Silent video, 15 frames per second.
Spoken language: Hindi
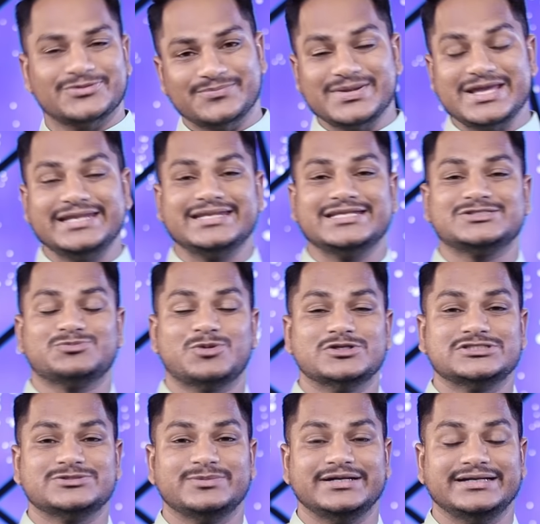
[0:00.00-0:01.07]
तो मेरी
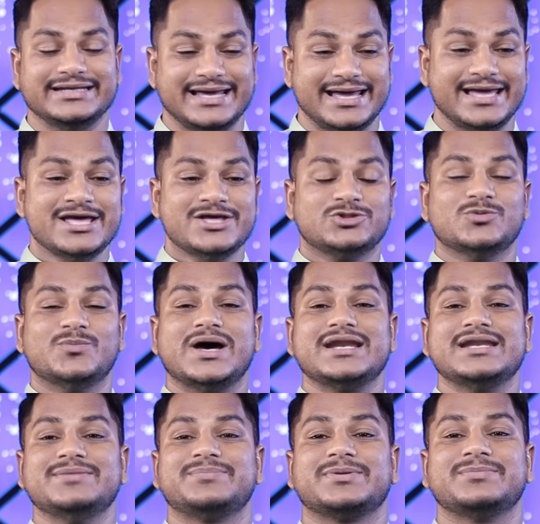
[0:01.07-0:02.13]
रिस्पॉन्सिबिलिटी है
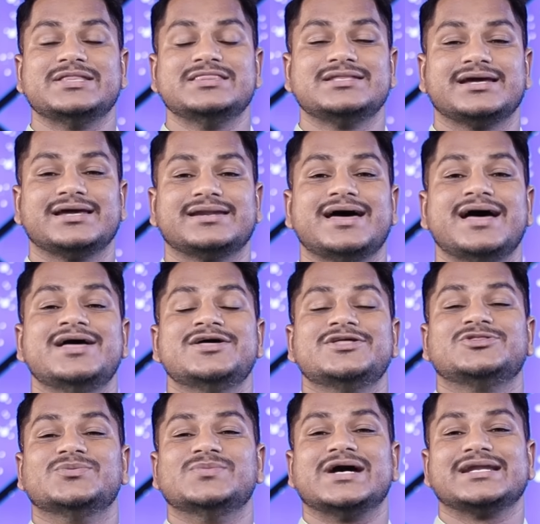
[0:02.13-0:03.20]
तुम्हारे लिए प्रबंध करना
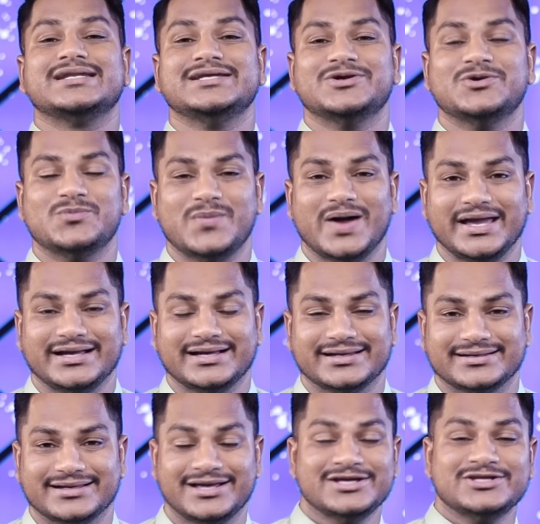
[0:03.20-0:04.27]
तुम्हारे लिए उपाय
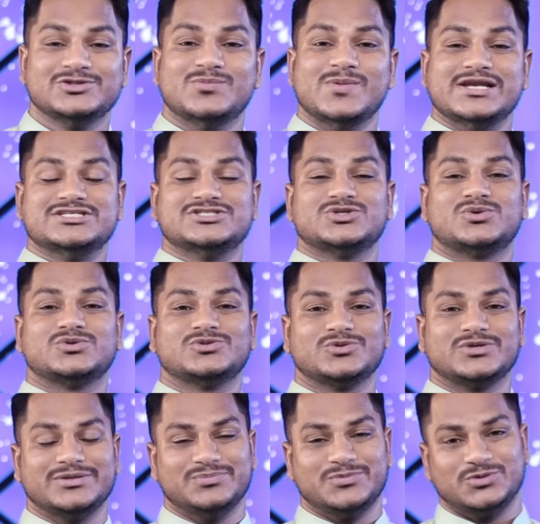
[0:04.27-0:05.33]
करना तुम्हारी
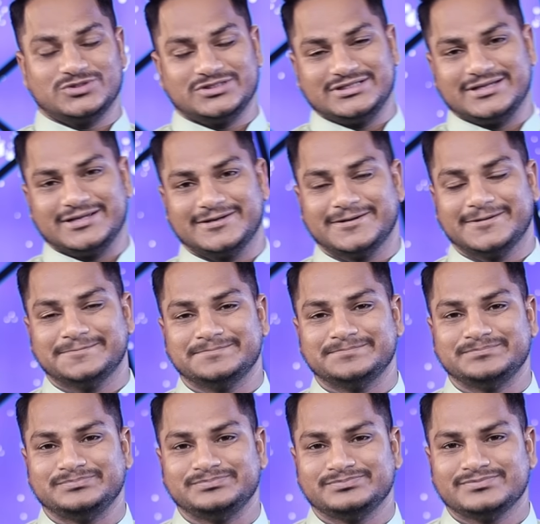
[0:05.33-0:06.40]
जरूरतों की पूर्ति करना
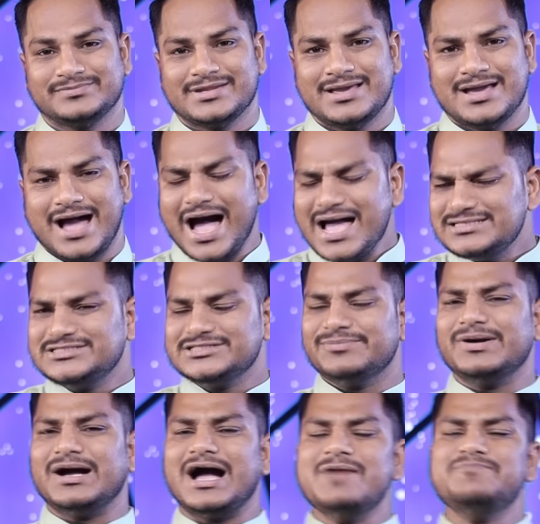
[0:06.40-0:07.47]
आज
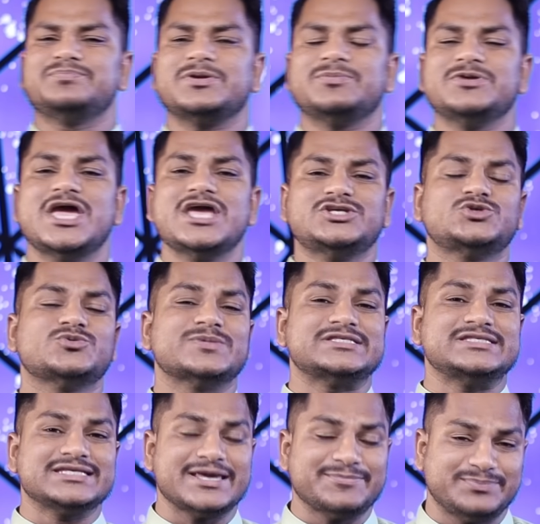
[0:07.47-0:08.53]
जब आप प्रभु यीशु
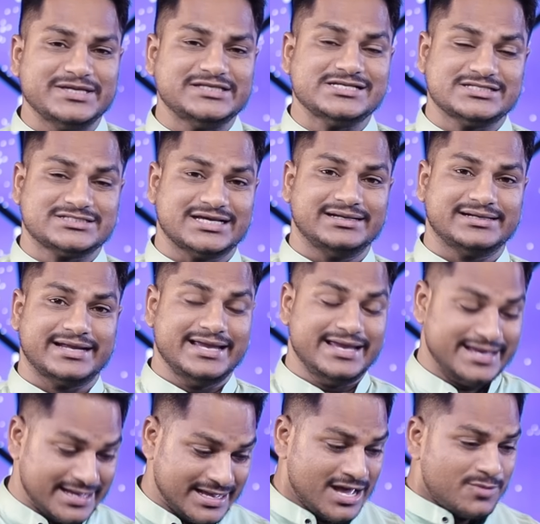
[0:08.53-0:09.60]
मसीह के पीछे चल रहे
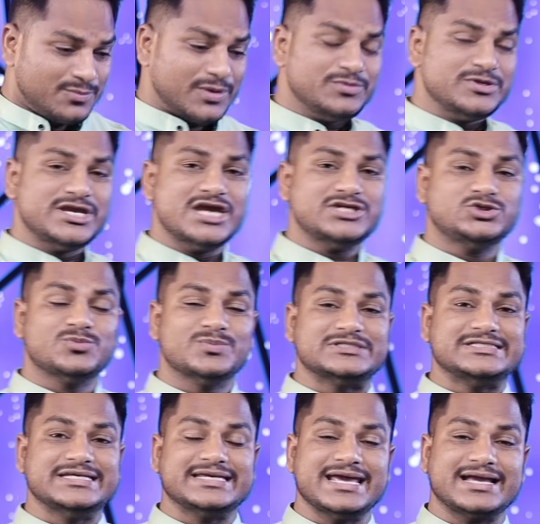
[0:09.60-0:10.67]
हैं प्रभु यीशु
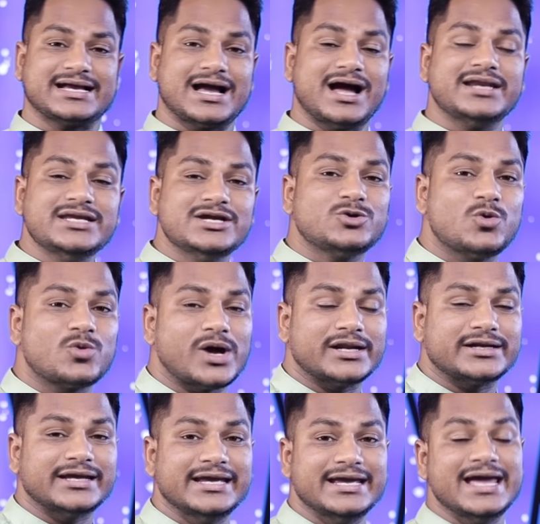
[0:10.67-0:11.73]
मसीह के कार्य को
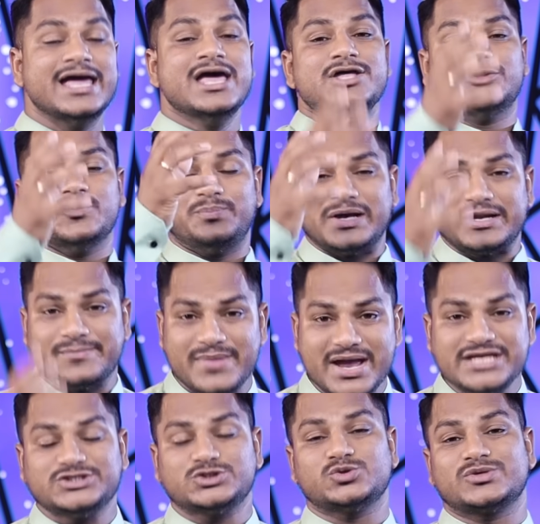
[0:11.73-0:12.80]
कर रहे हैं तो
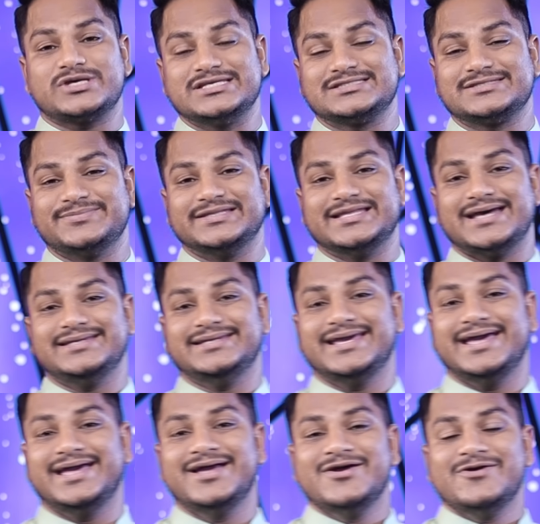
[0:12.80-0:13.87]
परमेश्वर की जिम्मेदारी
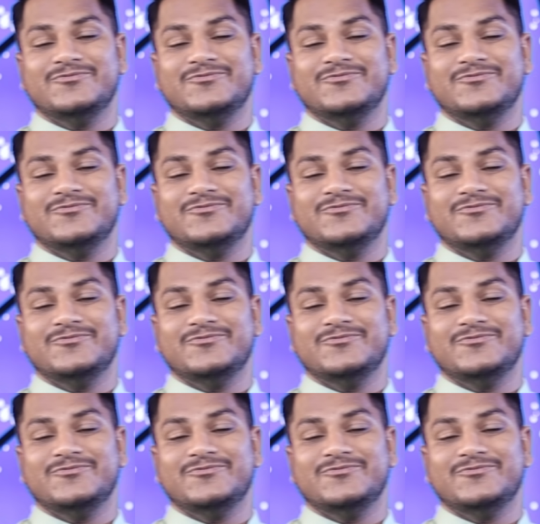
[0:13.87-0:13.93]
है